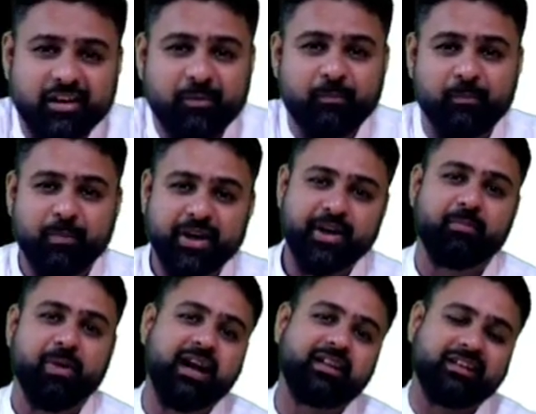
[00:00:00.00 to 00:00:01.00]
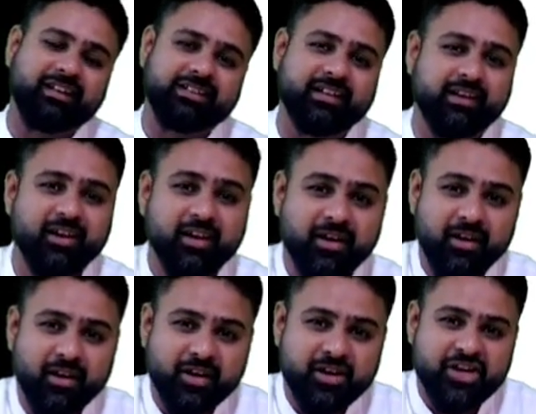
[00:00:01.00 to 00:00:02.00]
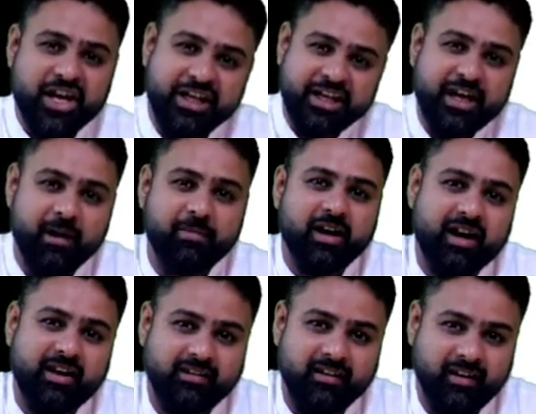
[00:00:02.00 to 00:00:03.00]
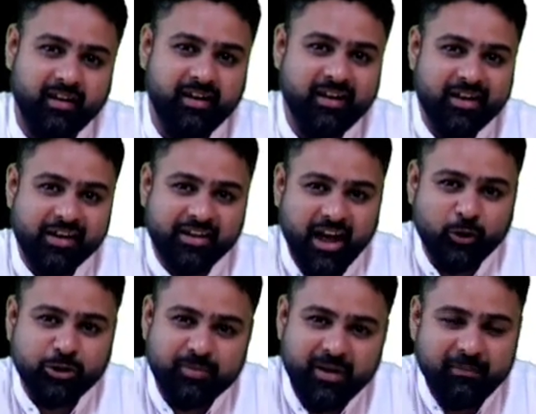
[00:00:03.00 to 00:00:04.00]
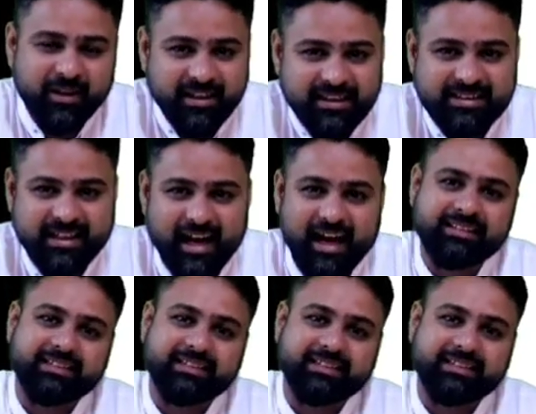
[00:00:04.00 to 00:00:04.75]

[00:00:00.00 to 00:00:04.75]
की हम बड़े महानता से शेखिया बगाड़ते हैं क्या उसमें हमें यह सिखाया